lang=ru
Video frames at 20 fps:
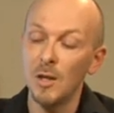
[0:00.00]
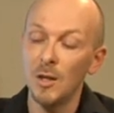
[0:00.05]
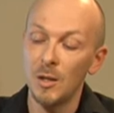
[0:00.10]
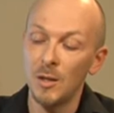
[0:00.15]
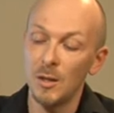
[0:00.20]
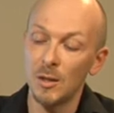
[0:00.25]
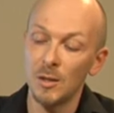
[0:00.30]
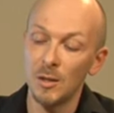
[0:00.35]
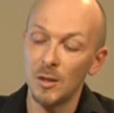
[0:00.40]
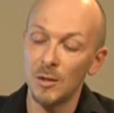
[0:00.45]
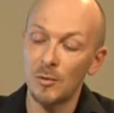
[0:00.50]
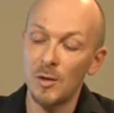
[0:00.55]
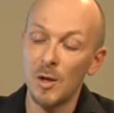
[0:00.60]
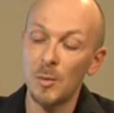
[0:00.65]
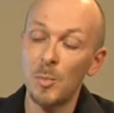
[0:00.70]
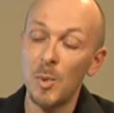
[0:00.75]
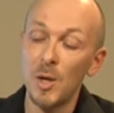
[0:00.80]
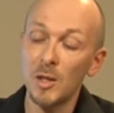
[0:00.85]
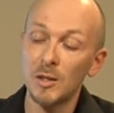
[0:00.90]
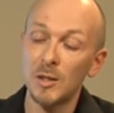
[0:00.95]
Э, в
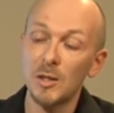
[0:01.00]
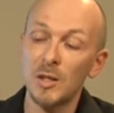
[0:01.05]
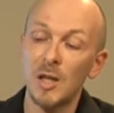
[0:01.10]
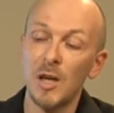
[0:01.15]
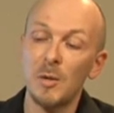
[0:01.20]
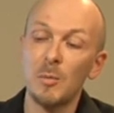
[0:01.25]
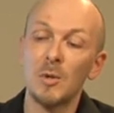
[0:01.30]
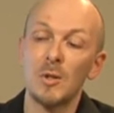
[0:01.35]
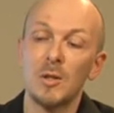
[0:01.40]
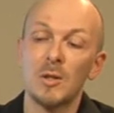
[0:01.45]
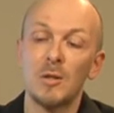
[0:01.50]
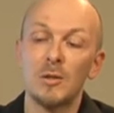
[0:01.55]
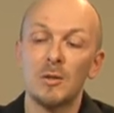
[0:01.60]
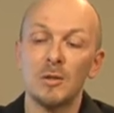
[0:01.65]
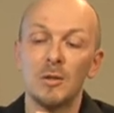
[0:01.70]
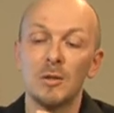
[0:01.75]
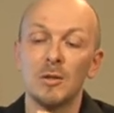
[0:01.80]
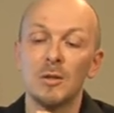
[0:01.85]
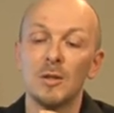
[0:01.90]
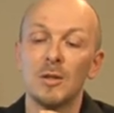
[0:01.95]
компактных камерах
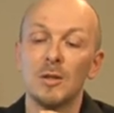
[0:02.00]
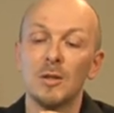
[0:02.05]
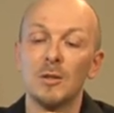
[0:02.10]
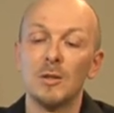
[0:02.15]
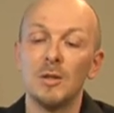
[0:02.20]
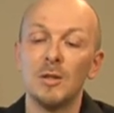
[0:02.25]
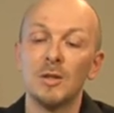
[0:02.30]
э,